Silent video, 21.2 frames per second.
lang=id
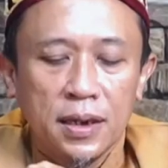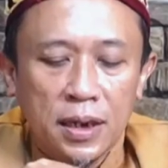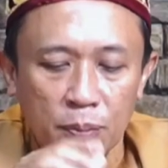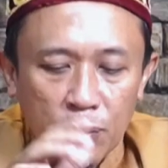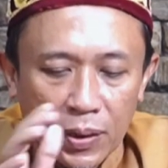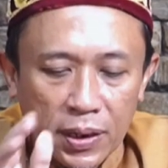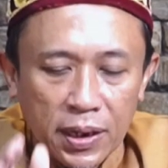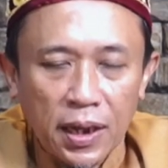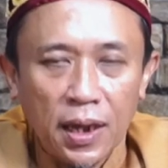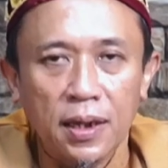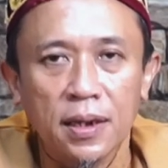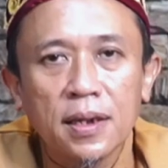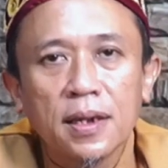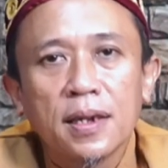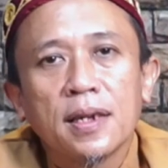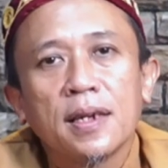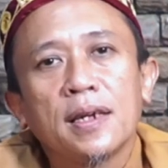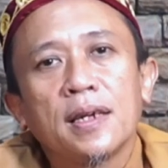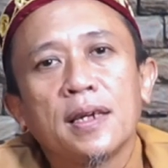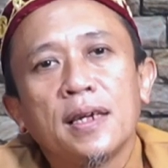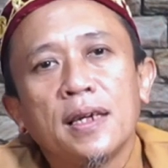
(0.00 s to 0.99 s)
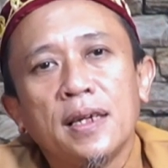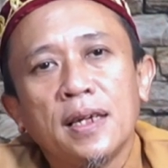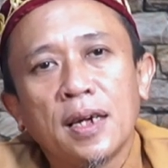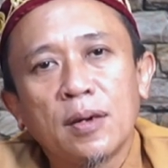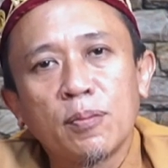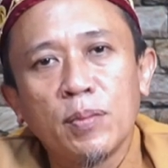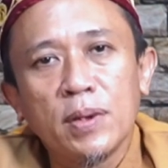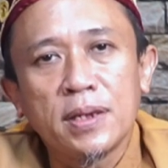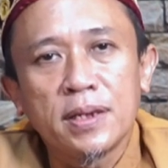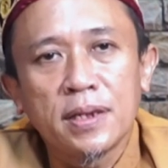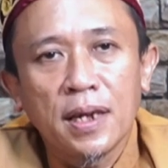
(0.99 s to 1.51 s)
Demikian
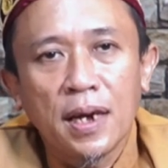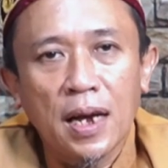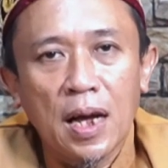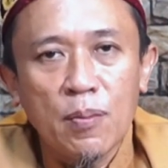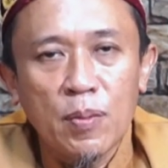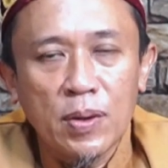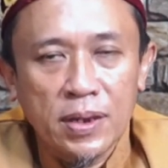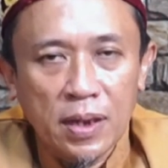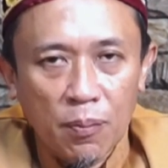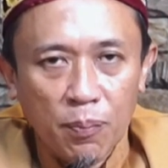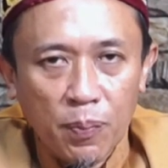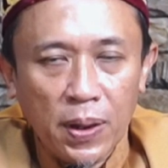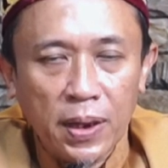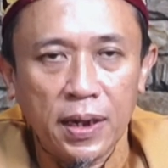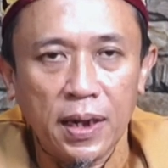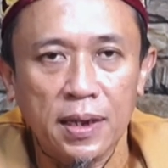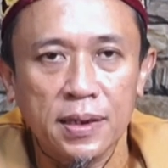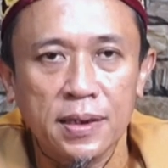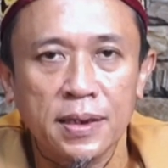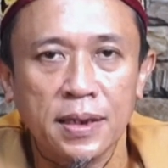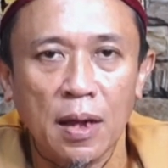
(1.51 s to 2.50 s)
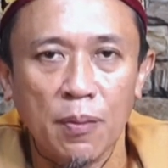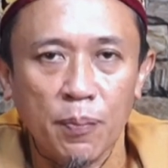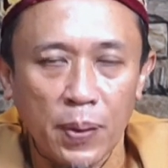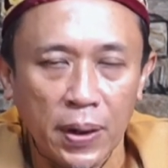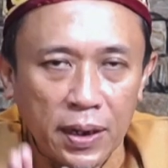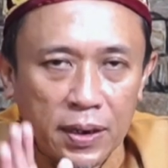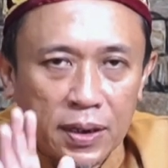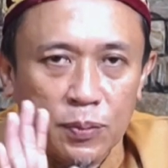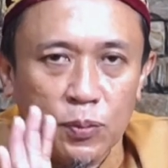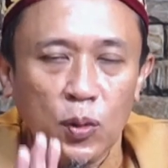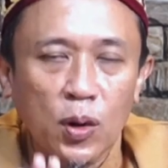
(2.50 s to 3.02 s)
yang bisa kami sampaikan.
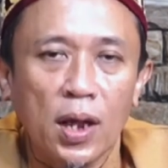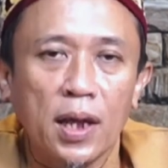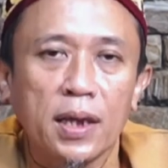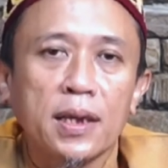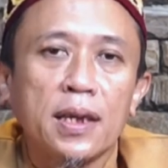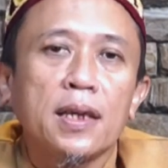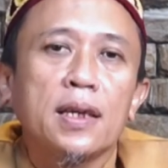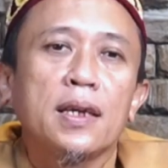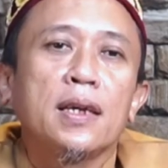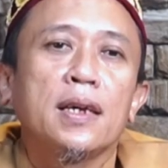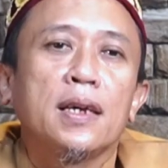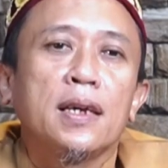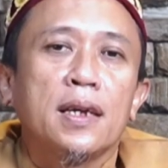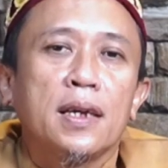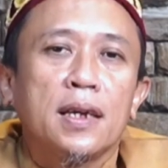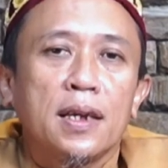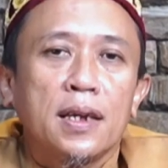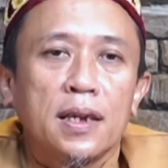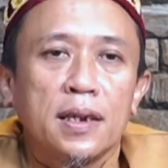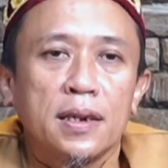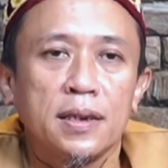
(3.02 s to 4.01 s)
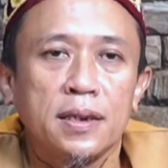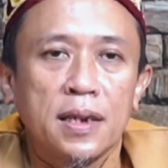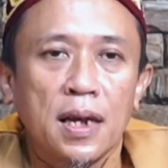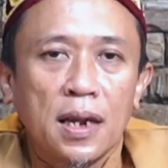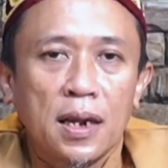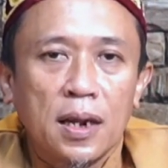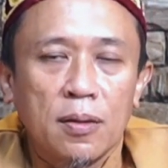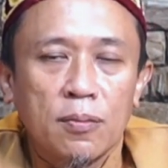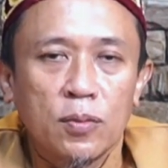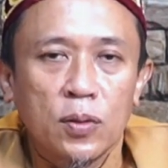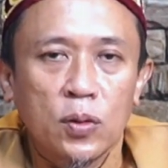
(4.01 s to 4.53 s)
Sampai ketemu lagi
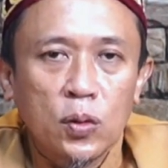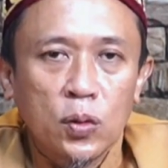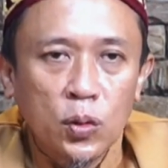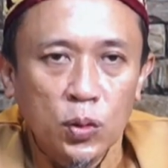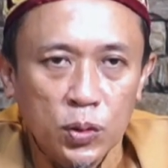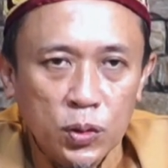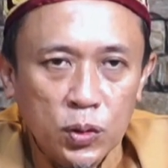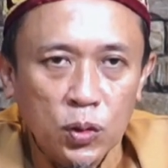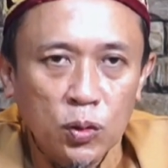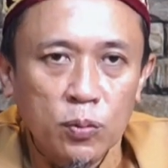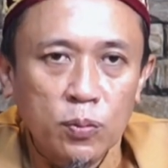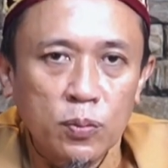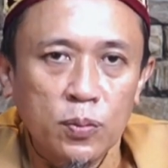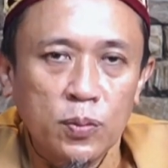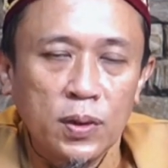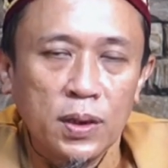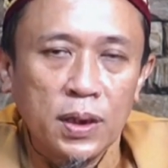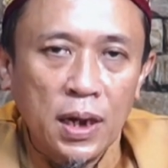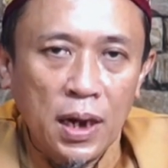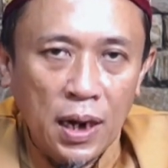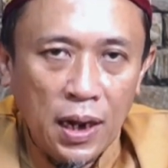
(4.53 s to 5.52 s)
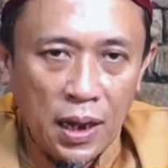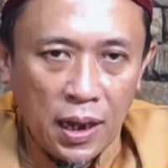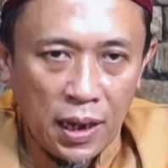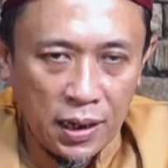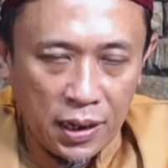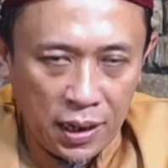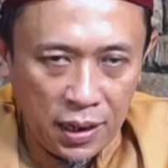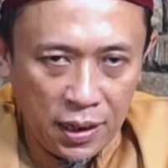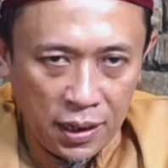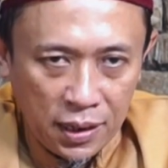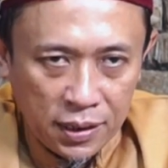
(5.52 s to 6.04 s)
dalam kultum yang
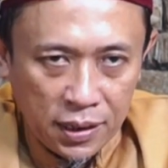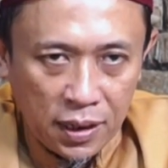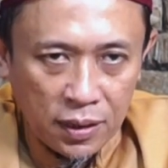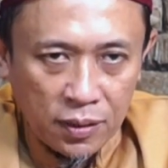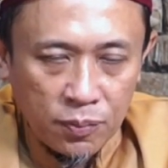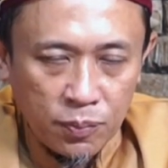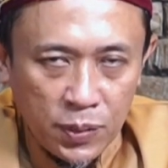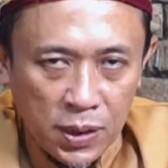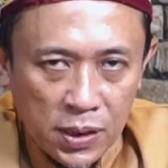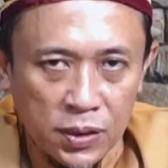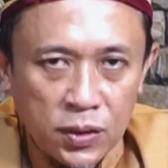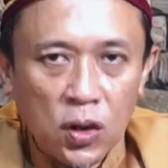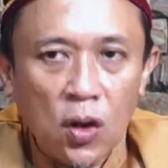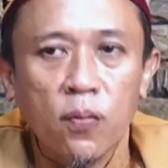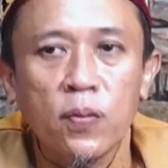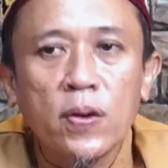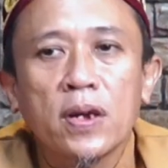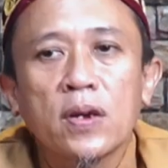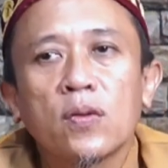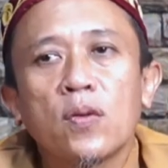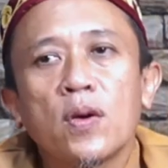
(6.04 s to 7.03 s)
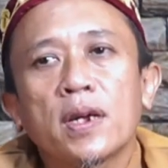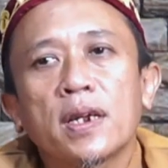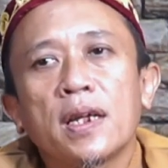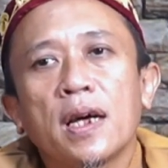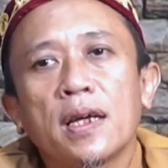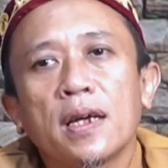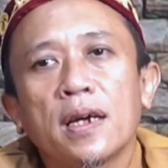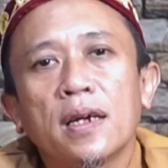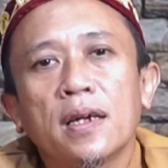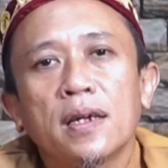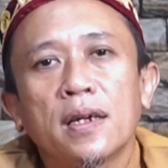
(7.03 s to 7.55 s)
akan datang. Bil Taufik
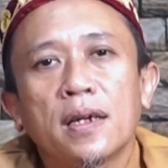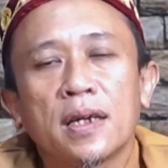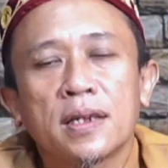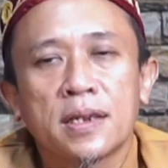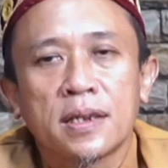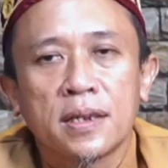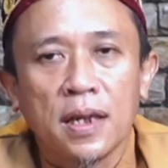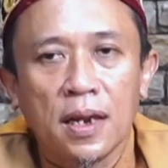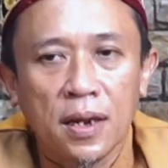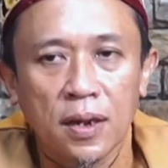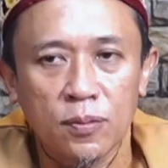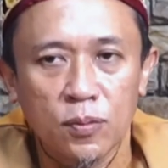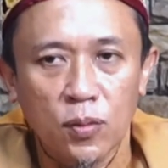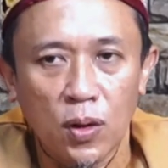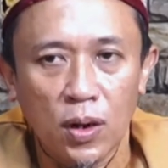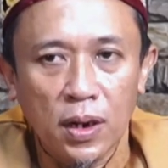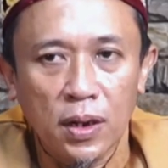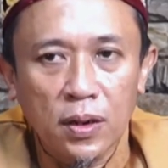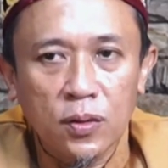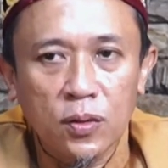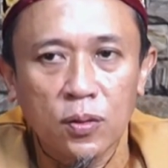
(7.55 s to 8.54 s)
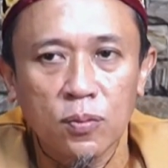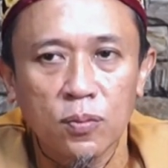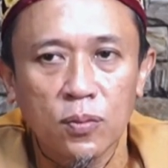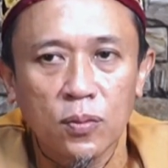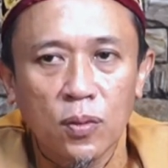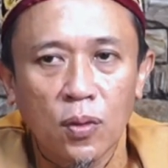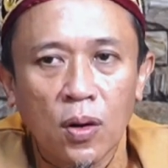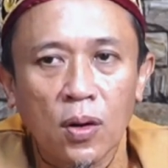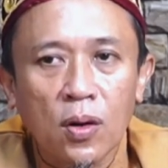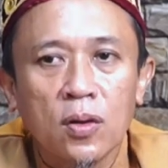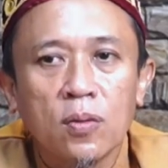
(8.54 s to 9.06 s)
Walidayah. Assalamualaikum
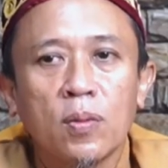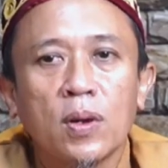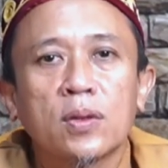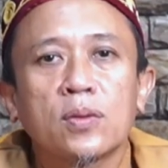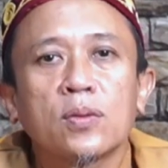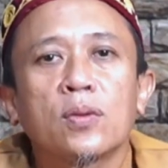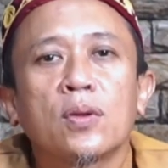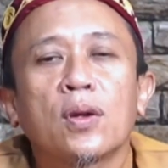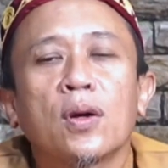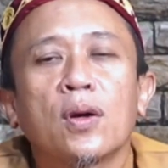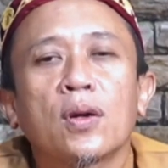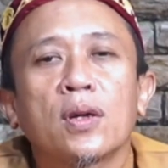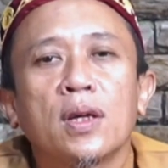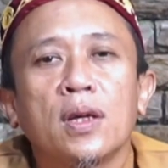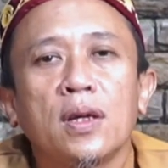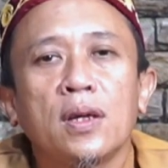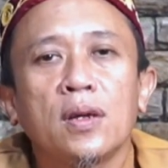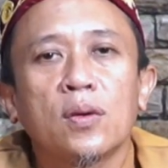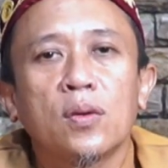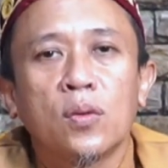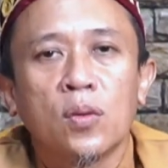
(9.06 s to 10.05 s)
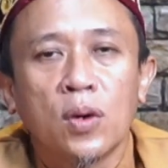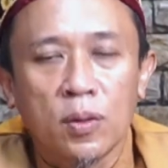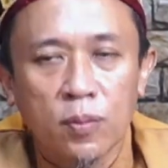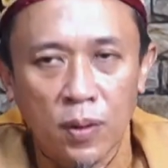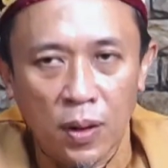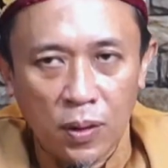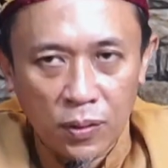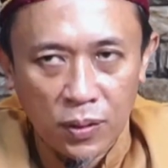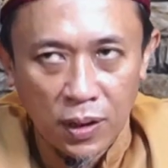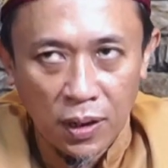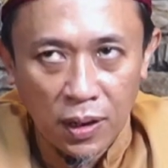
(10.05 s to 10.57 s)
warahmatullahi
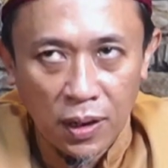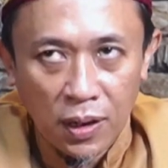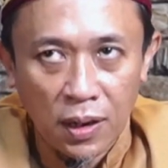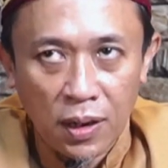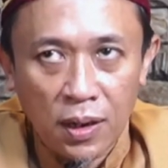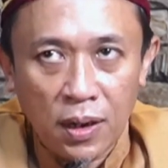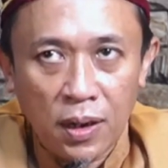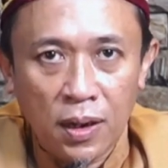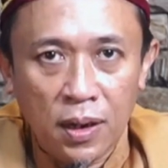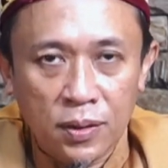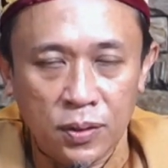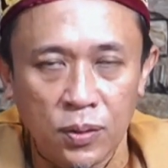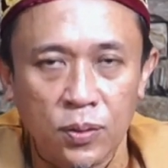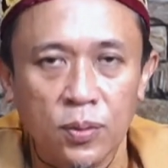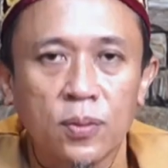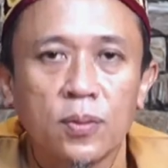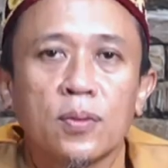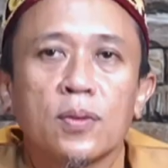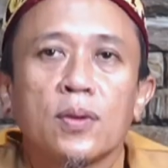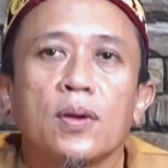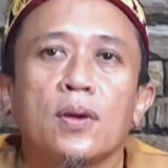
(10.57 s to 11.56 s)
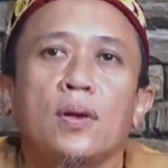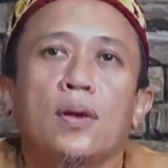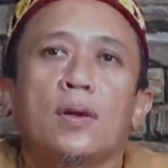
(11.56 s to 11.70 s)
wabarakatuh.